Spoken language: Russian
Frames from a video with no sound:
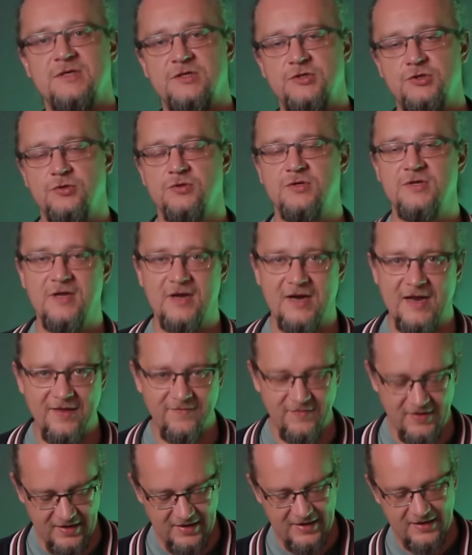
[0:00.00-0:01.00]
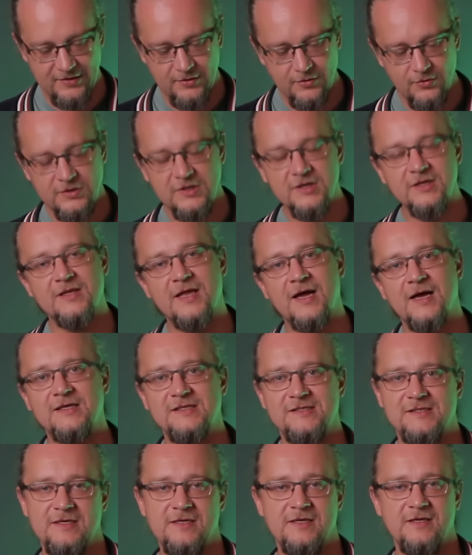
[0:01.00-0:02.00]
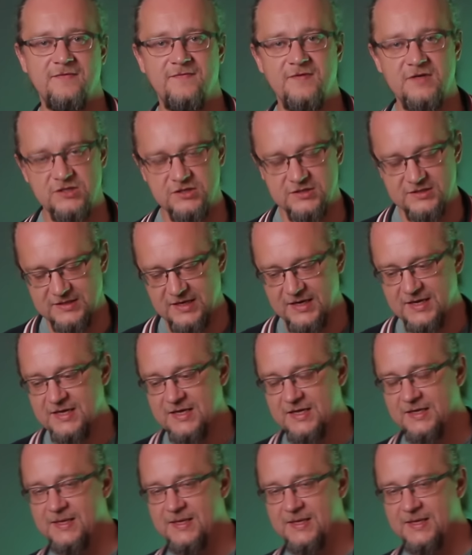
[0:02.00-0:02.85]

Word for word: за счет гравия оно не так сильно движется.